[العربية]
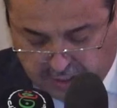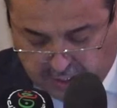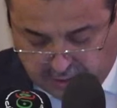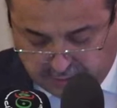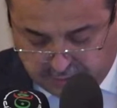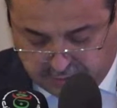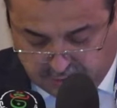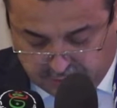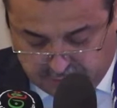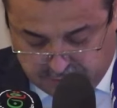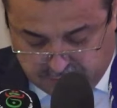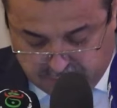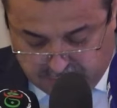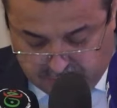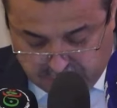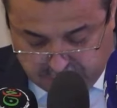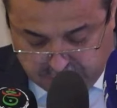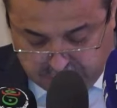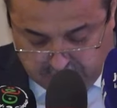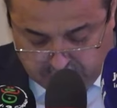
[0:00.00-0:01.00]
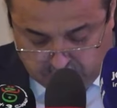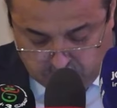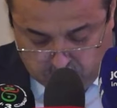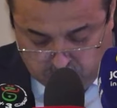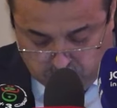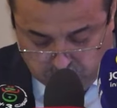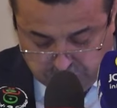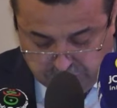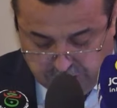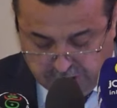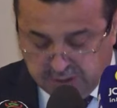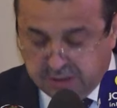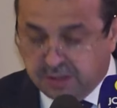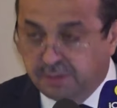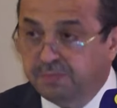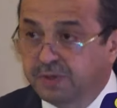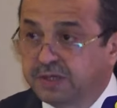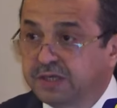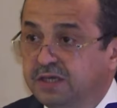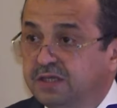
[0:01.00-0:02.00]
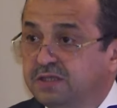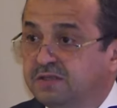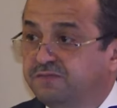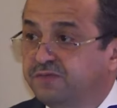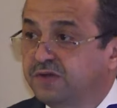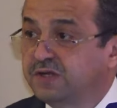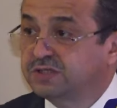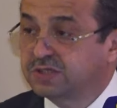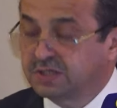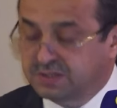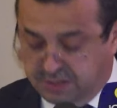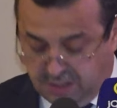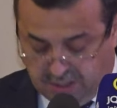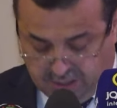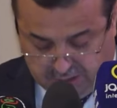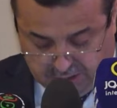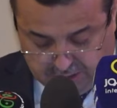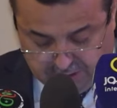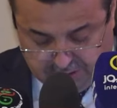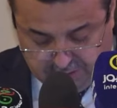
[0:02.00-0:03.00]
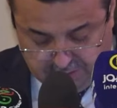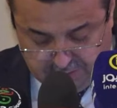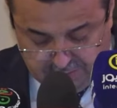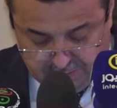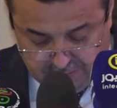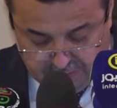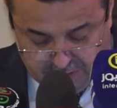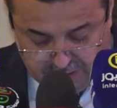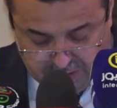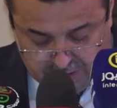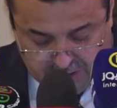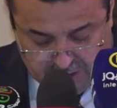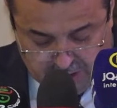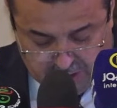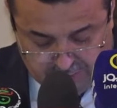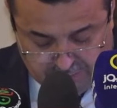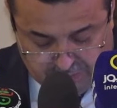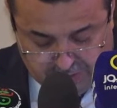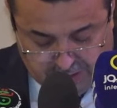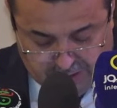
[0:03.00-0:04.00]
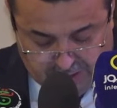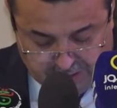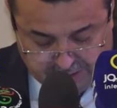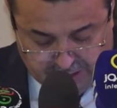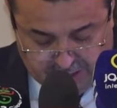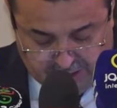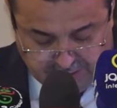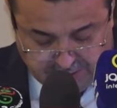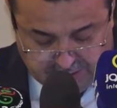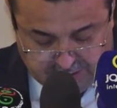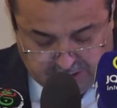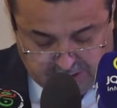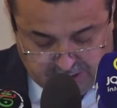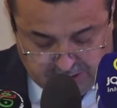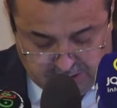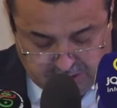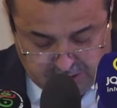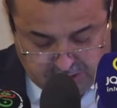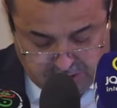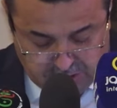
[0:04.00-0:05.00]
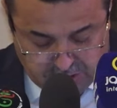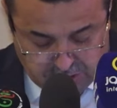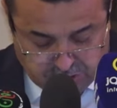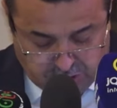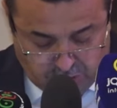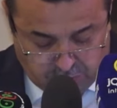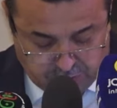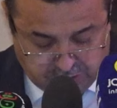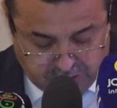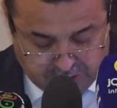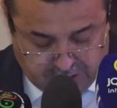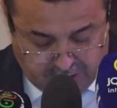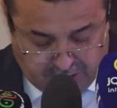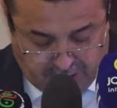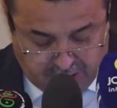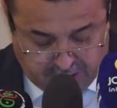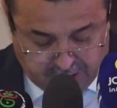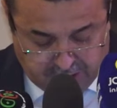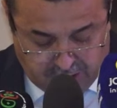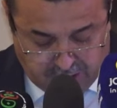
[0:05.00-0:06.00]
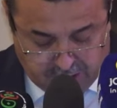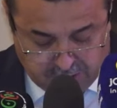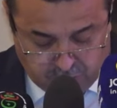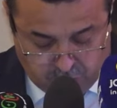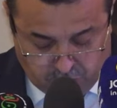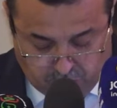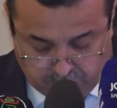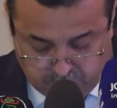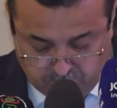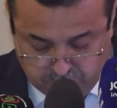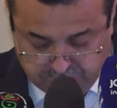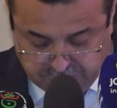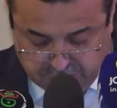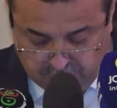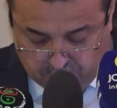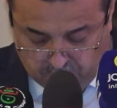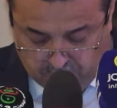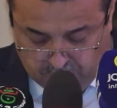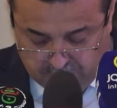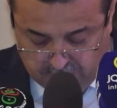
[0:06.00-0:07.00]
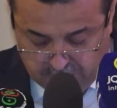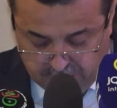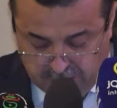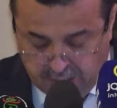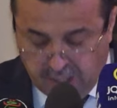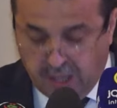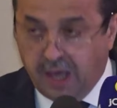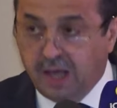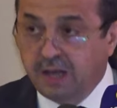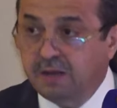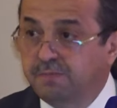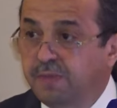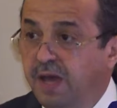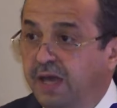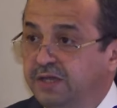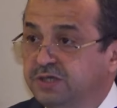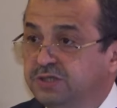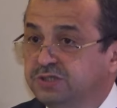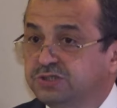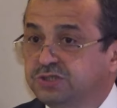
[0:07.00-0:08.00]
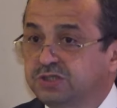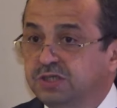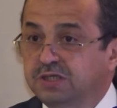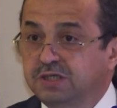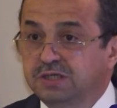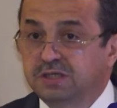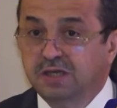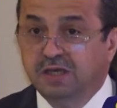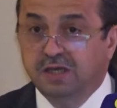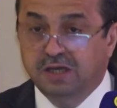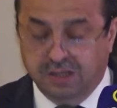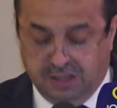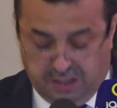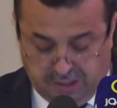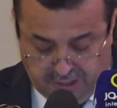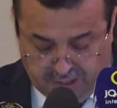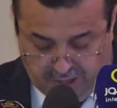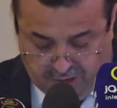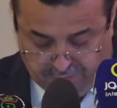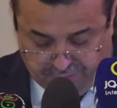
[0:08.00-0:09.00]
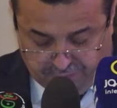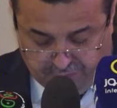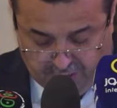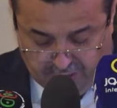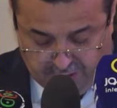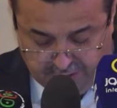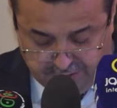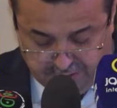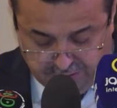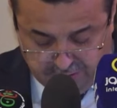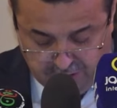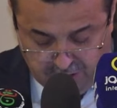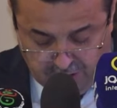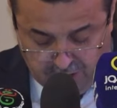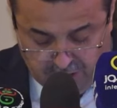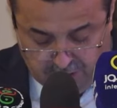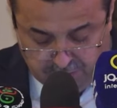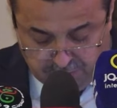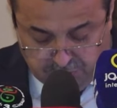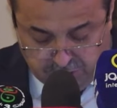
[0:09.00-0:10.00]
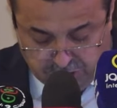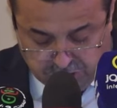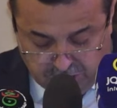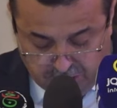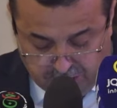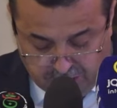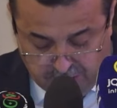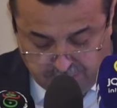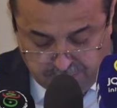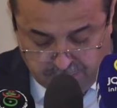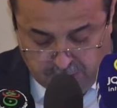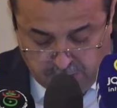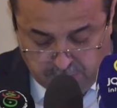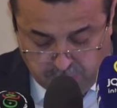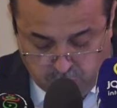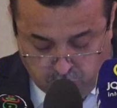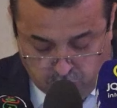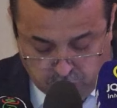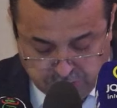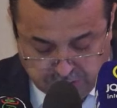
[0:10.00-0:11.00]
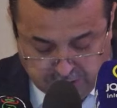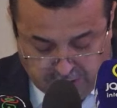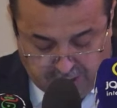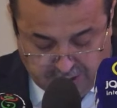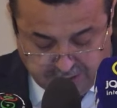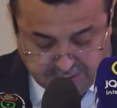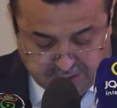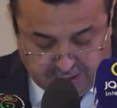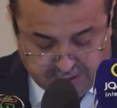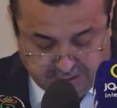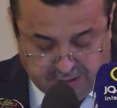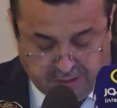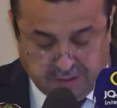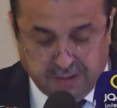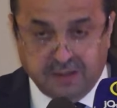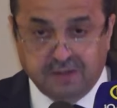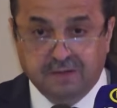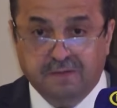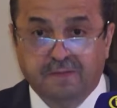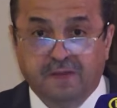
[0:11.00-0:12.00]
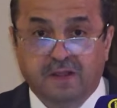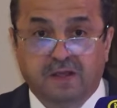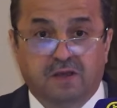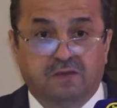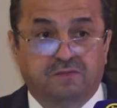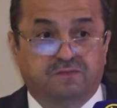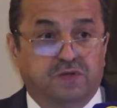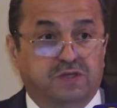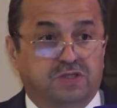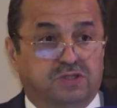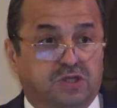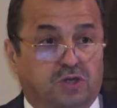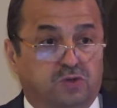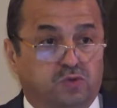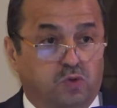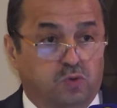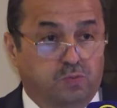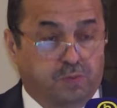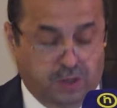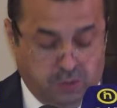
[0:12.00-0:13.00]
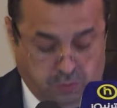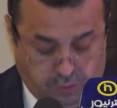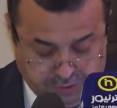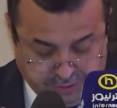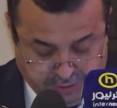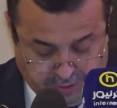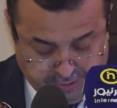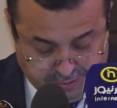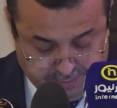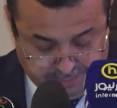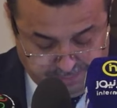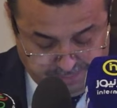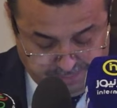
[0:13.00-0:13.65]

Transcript: أدت التكنولوجيا التبريد في الجزائر إلى تحسين جودة الحياة ومستوى المعيشي للأفراد بشكل ملموس خاصة في جنوب الوطن